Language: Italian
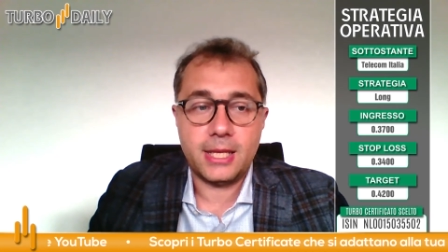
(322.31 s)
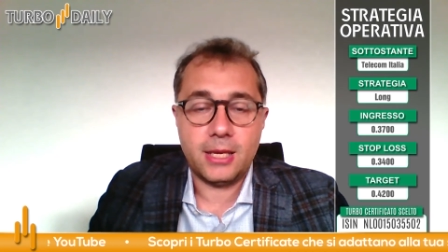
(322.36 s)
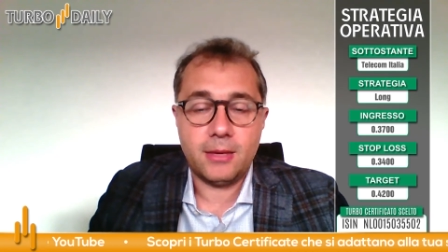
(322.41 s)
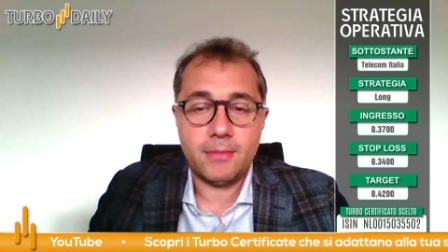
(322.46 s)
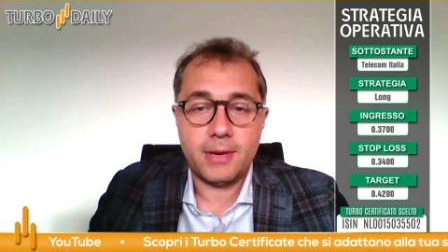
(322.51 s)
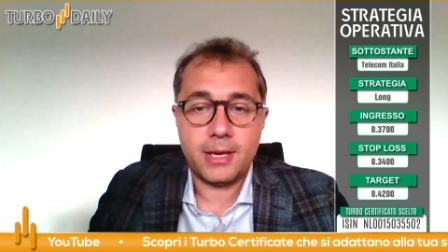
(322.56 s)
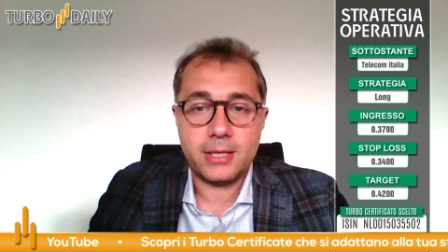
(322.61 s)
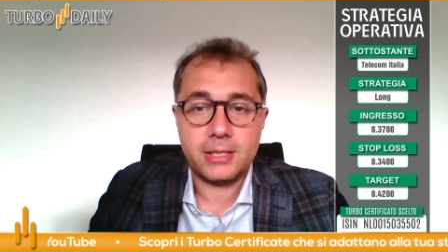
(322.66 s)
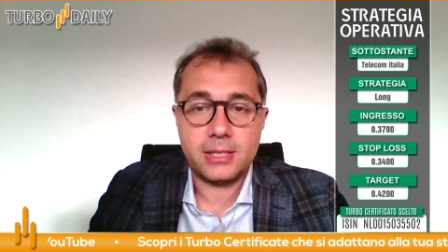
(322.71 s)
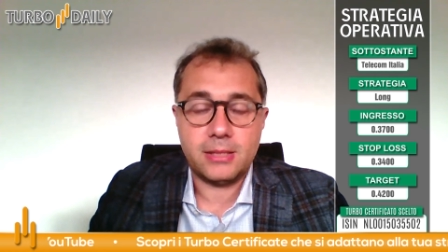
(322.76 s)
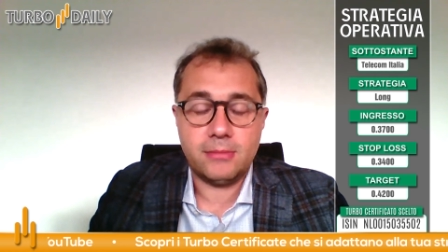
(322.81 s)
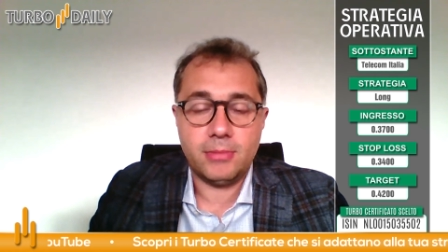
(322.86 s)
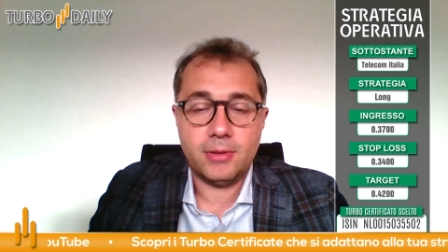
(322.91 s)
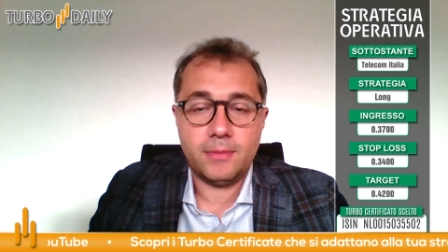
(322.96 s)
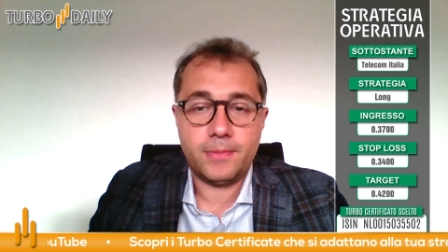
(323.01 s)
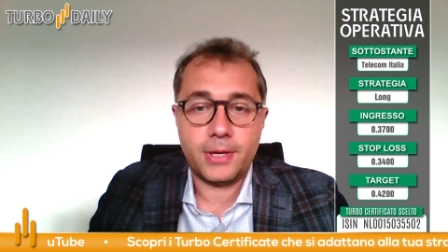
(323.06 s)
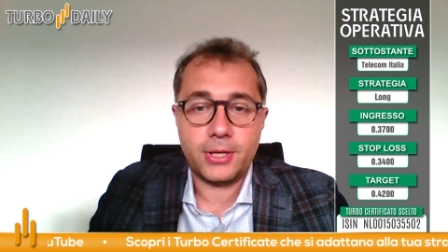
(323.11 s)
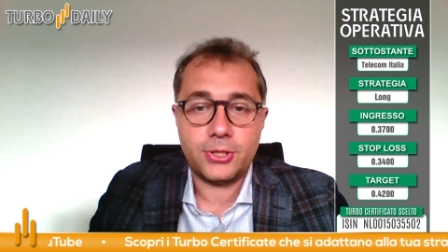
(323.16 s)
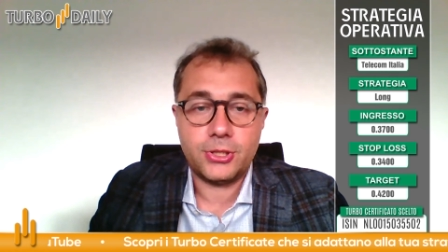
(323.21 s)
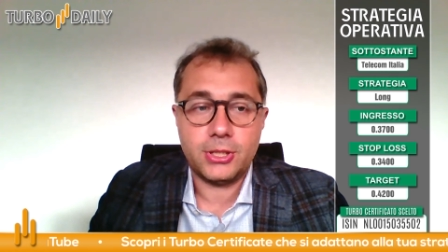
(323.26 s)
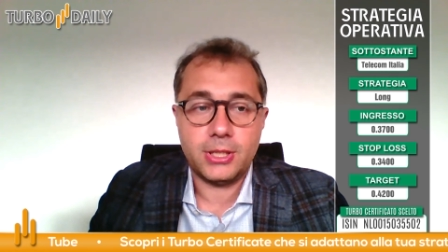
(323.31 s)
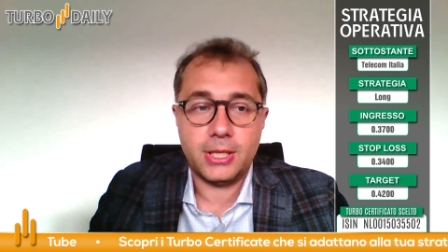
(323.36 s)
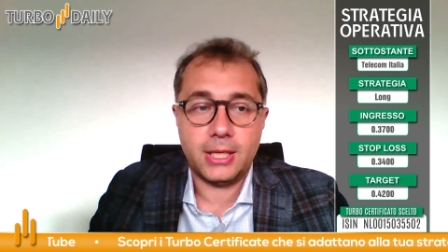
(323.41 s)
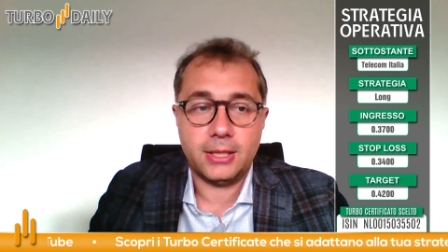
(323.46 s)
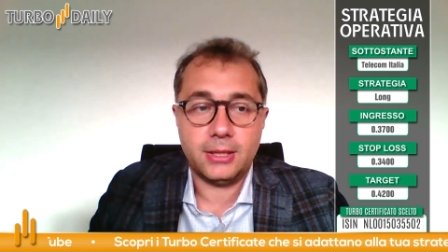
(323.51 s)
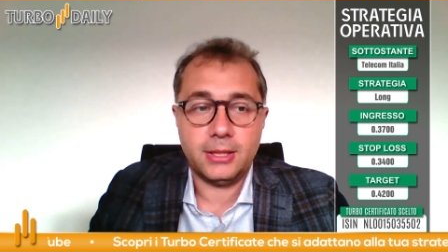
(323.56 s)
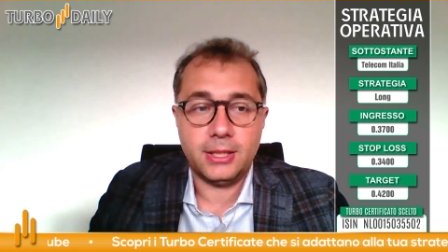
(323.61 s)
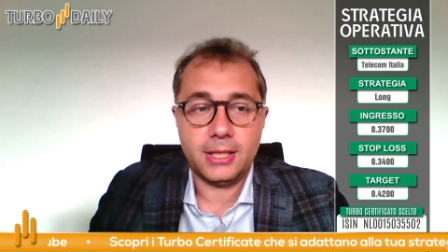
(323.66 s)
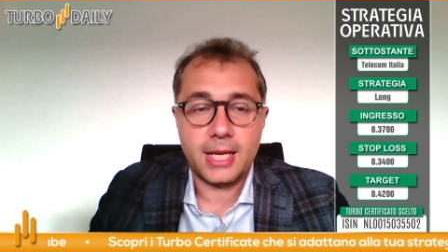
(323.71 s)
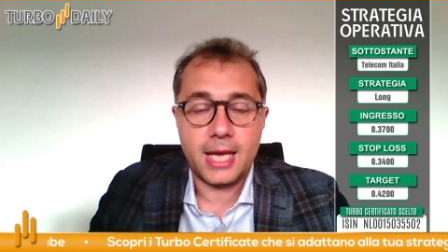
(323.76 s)
dei massimi
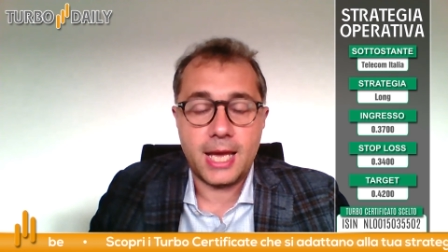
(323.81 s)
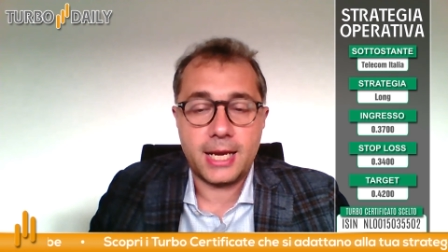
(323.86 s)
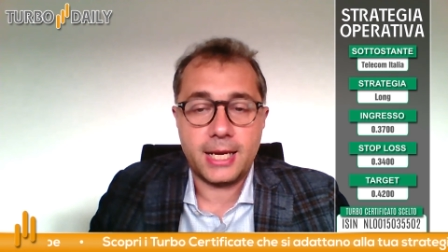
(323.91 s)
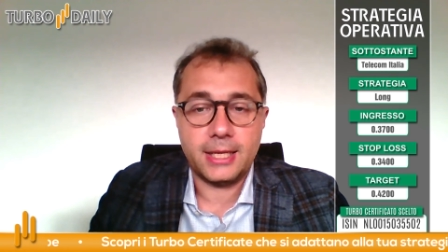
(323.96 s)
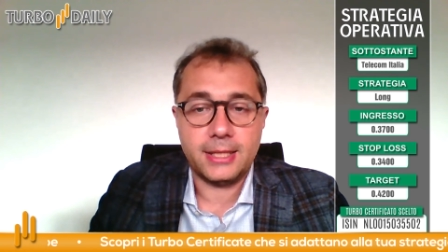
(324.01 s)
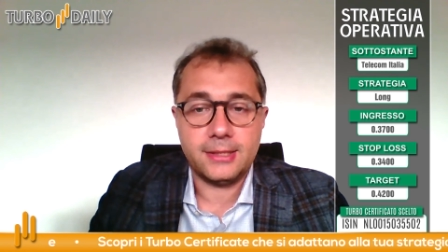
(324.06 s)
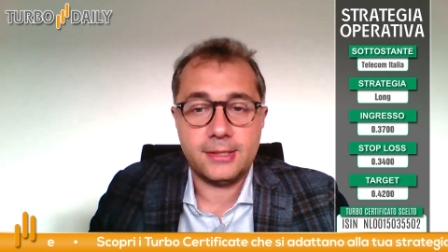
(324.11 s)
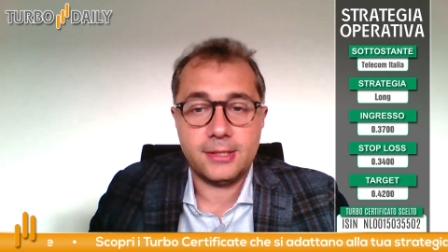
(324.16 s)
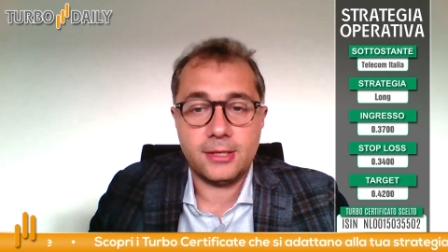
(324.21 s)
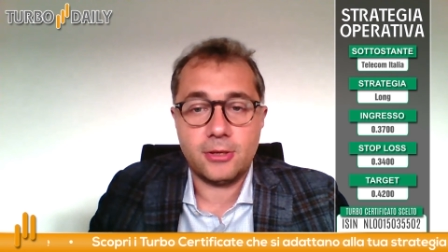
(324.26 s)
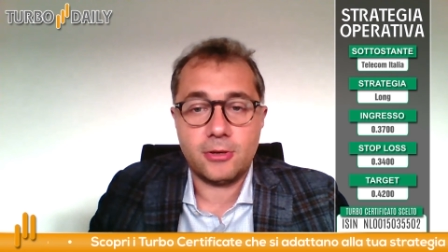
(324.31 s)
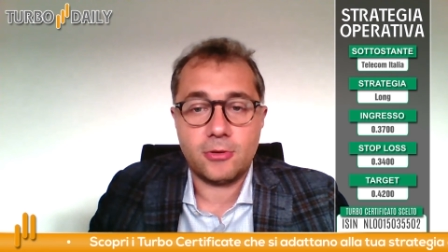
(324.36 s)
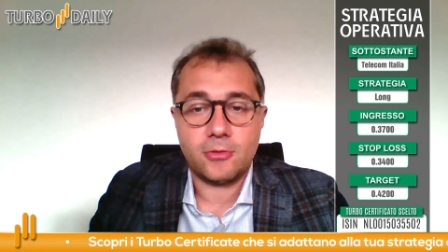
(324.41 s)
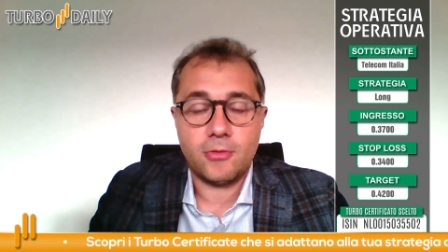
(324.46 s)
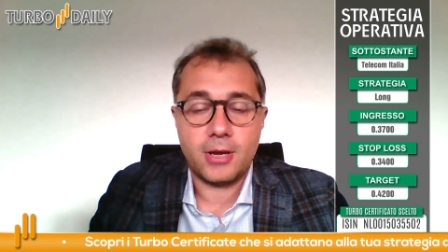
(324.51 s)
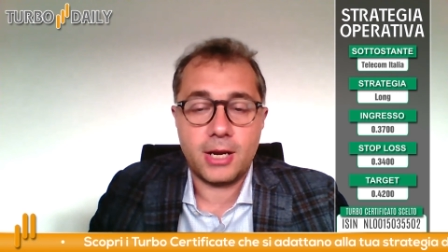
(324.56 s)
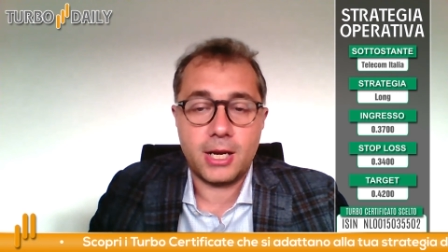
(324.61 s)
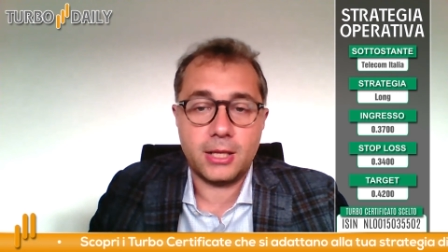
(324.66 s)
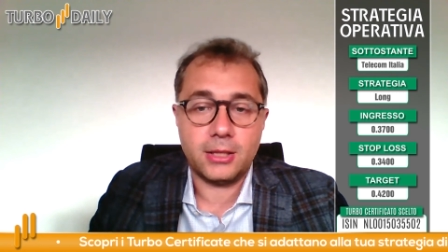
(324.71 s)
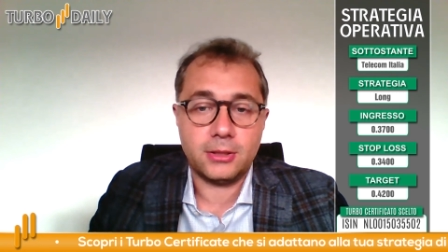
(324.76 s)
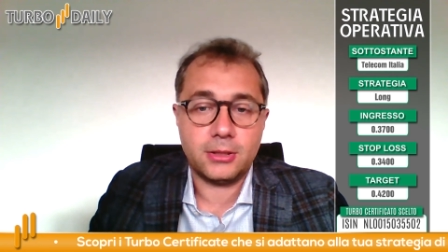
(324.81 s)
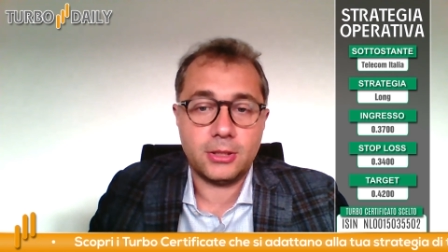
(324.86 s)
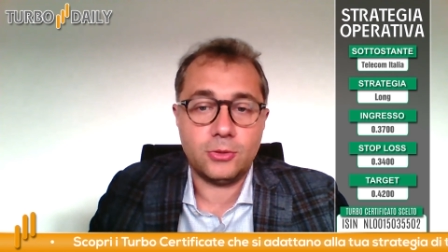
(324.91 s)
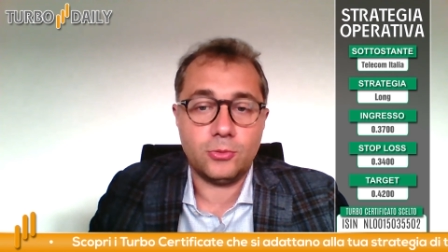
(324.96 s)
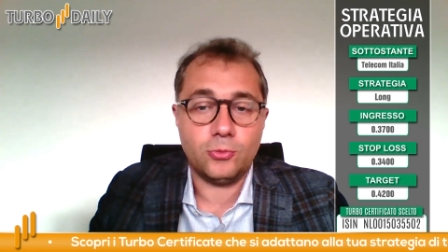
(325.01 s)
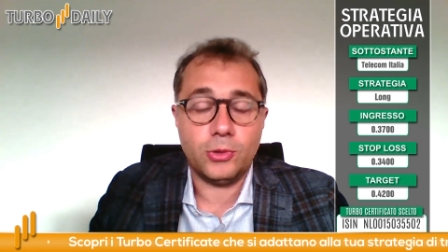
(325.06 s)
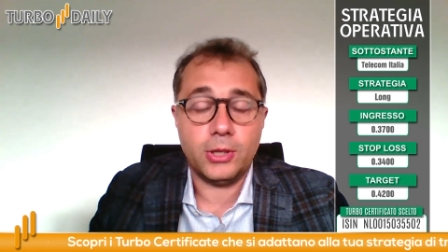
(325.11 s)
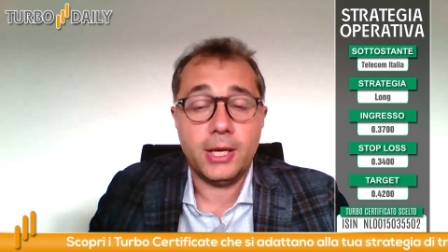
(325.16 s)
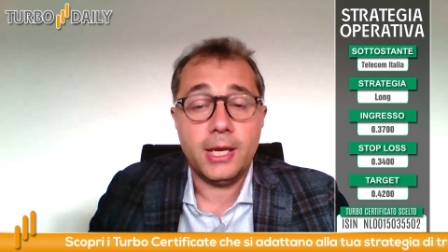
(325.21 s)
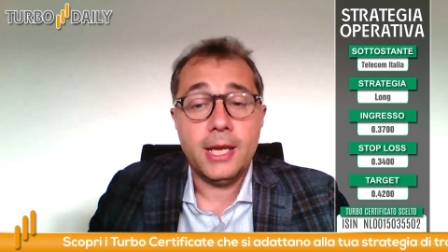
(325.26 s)
precedenti in area
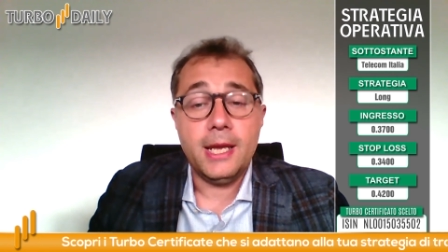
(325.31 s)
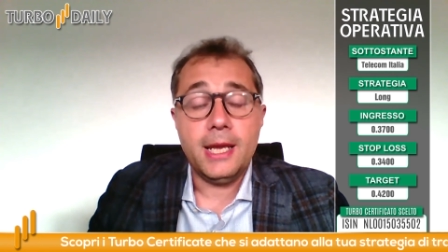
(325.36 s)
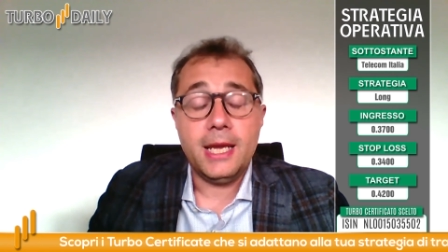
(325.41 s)
0,42.